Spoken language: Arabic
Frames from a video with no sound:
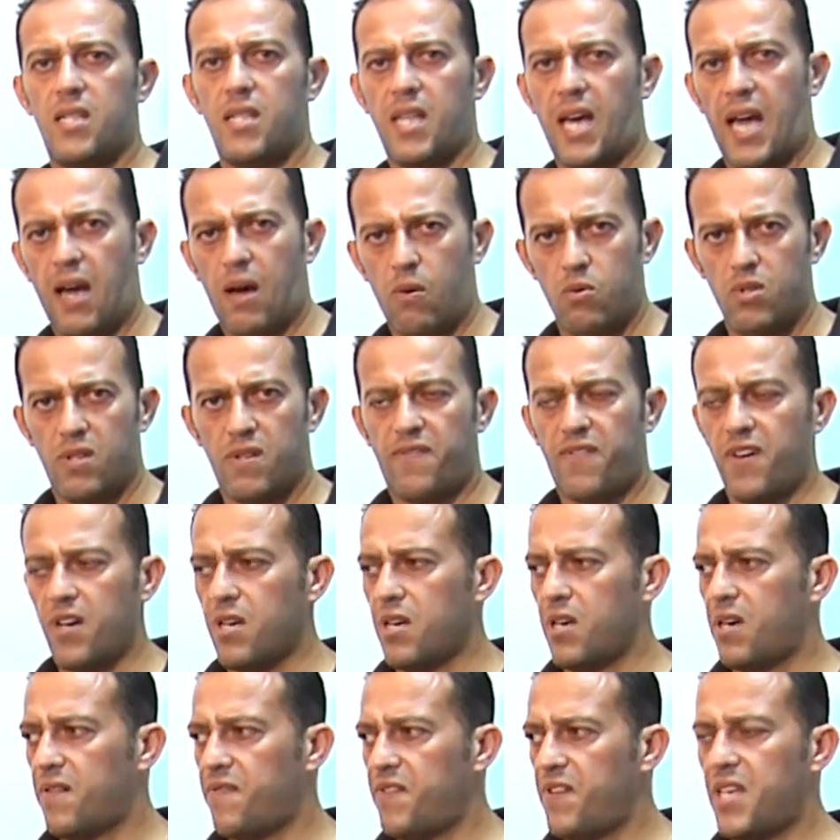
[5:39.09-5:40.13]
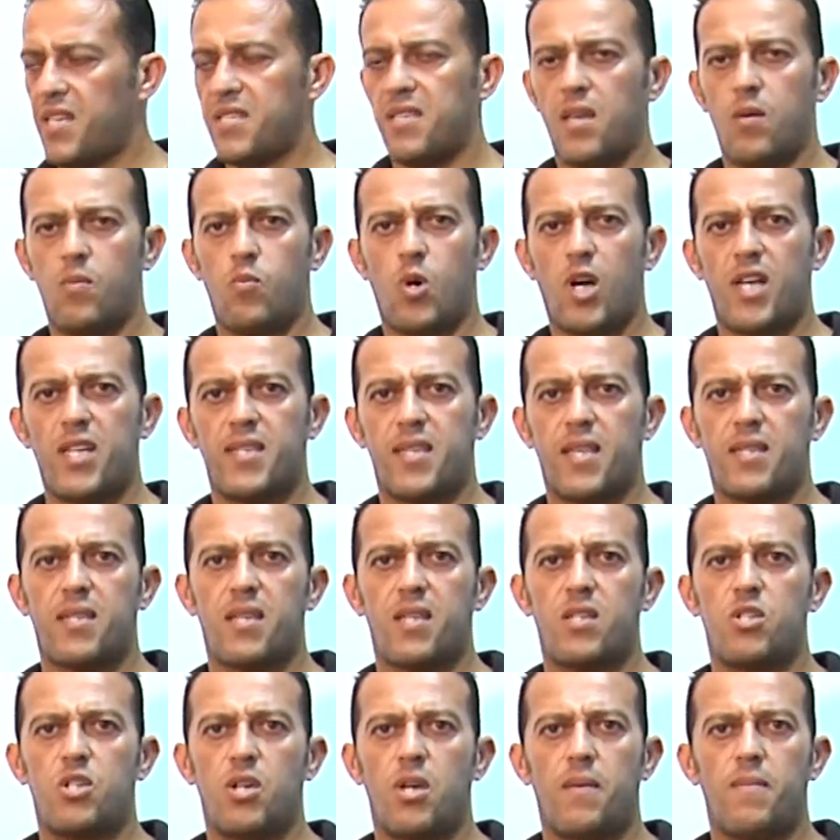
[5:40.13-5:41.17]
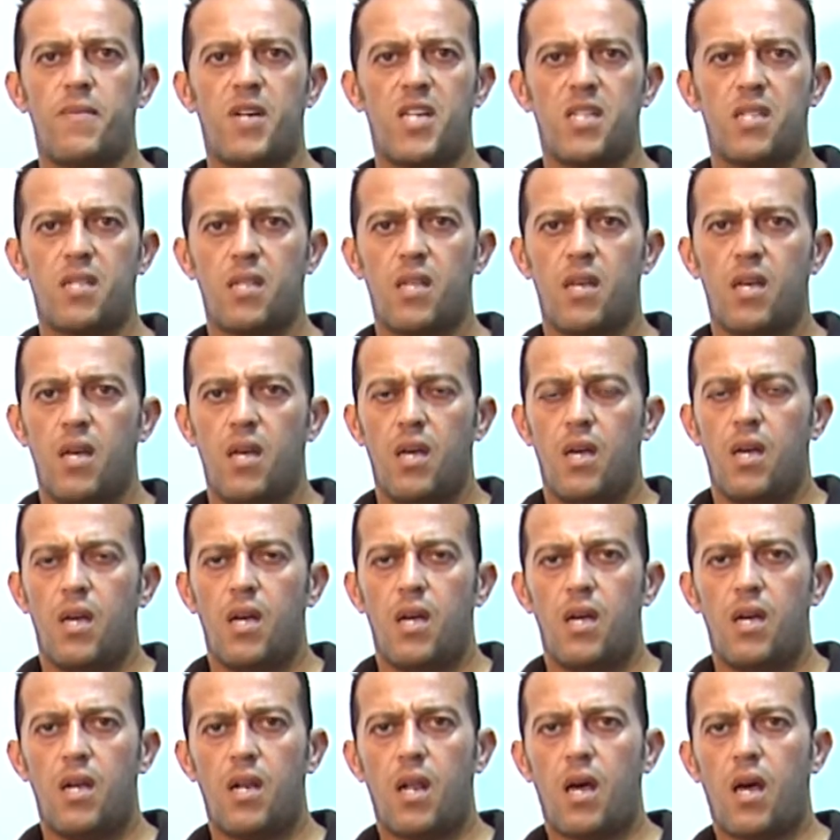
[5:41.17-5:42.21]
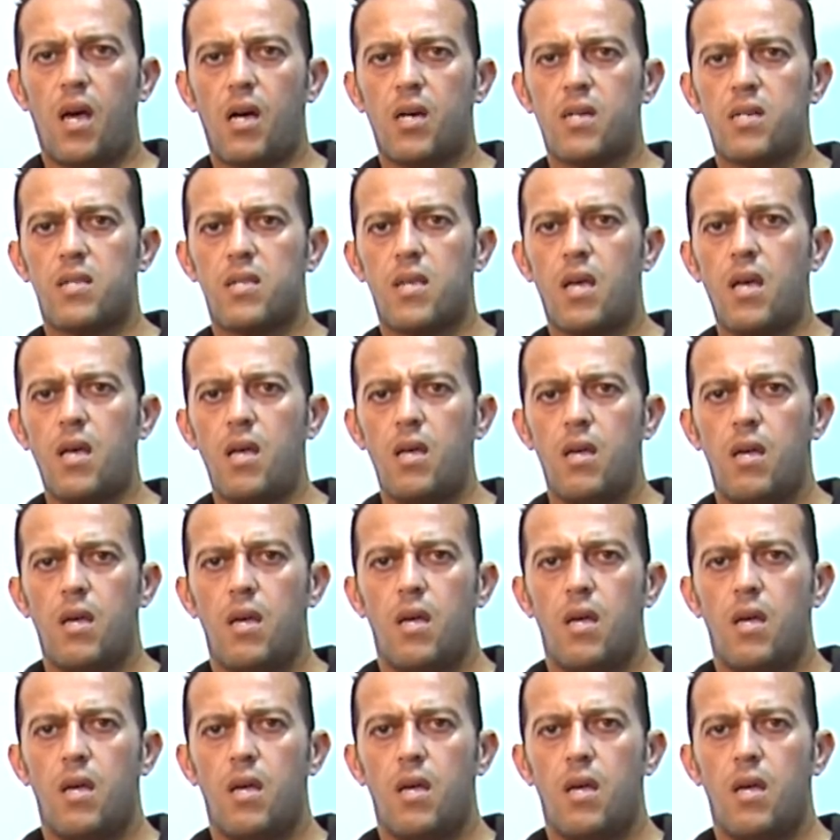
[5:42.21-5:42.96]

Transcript: نحاول نفكر فيها زي مؤسسه جامعه الاقصى